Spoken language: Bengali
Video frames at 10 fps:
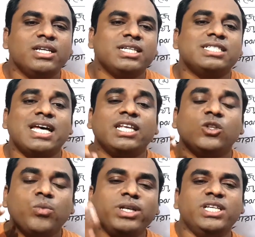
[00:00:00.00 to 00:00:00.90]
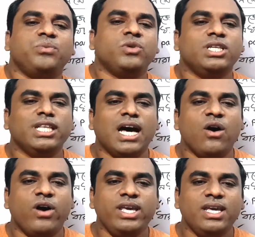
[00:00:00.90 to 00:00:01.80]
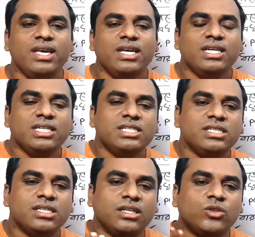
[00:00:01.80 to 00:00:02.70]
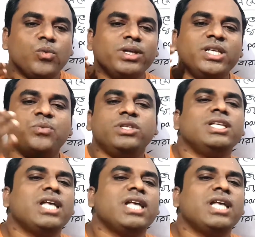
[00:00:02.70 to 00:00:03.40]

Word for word: তা যাতে তোমাদের প্রতি না হয় তোমাদের প্রতি